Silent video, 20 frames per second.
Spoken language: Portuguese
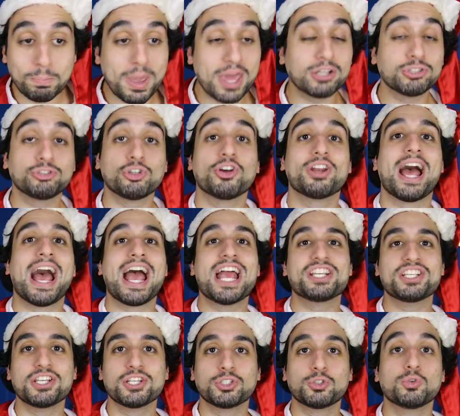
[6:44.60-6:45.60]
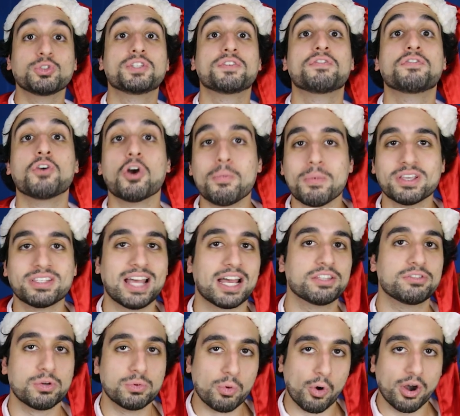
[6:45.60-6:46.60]
personagens dos filmes da
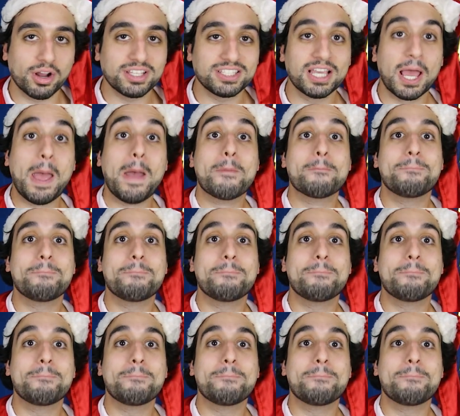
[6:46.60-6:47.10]
DreamWorks